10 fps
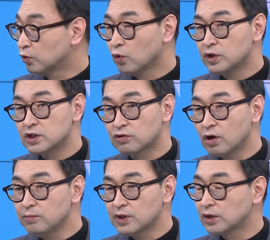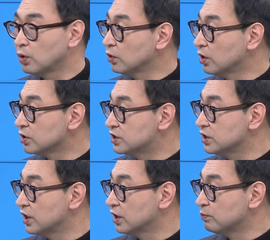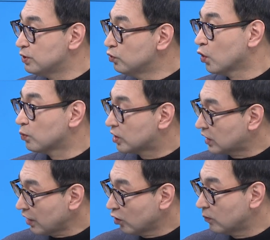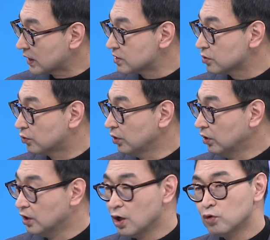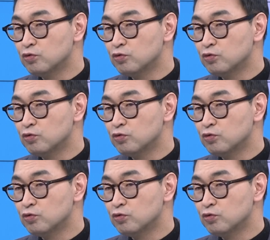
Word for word: 또 이제 트럼프 대통령 시기에는 미국으로부터 타격을 받았었고요. 네.